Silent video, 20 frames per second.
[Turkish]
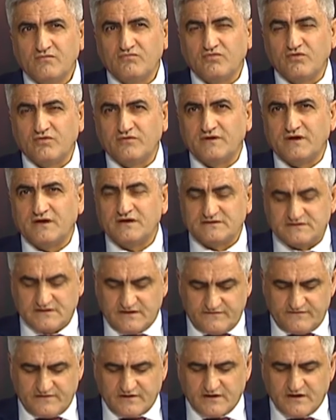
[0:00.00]
Bunlar
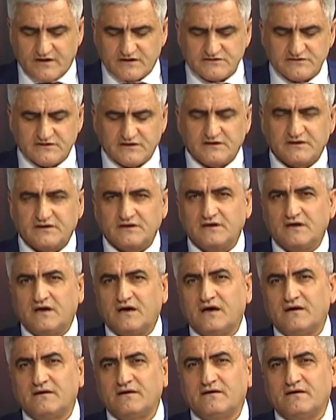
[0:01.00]
sedefe karşı etkili.
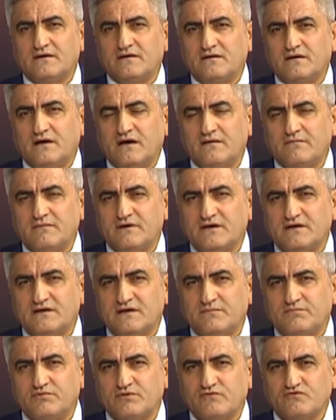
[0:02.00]

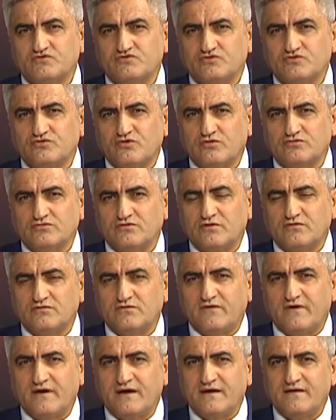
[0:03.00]
Almanya'da Profesör Doktor
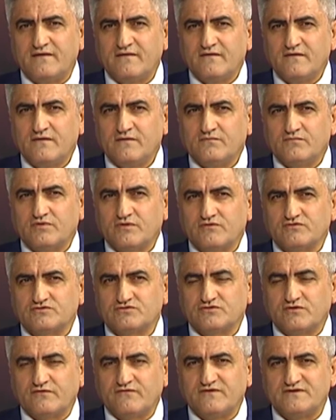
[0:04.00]
ve
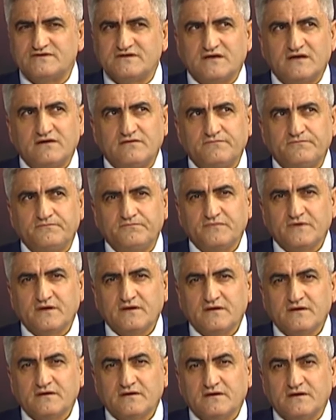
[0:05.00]
Profesör Wiesener
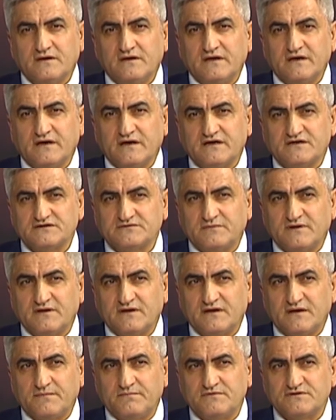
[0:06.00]
klinik
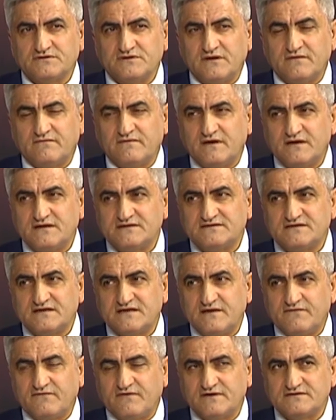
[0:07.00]
araştırmalar yapmışlar ve
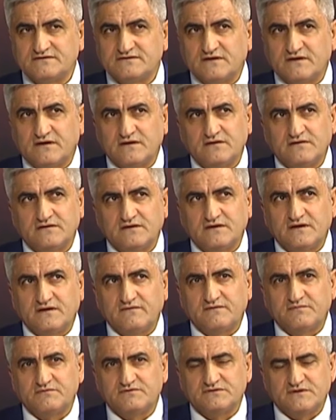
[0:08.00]
sedef hastalarını
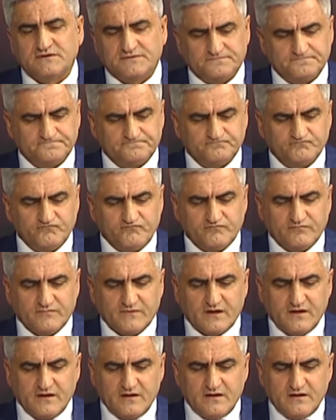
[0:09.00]
tedavi etmişler.
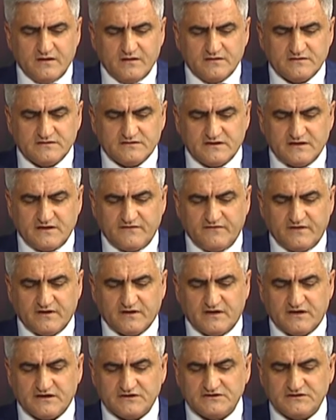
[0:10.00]
Sedefe
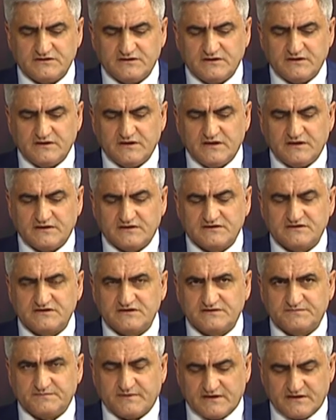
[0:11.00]
karşı etkisi
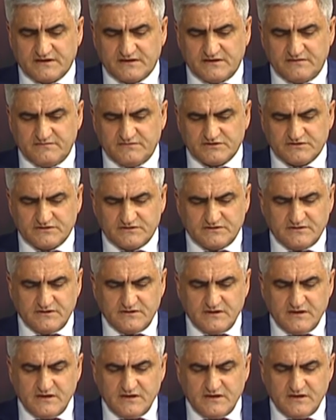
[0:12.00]
ispat edilmiştir.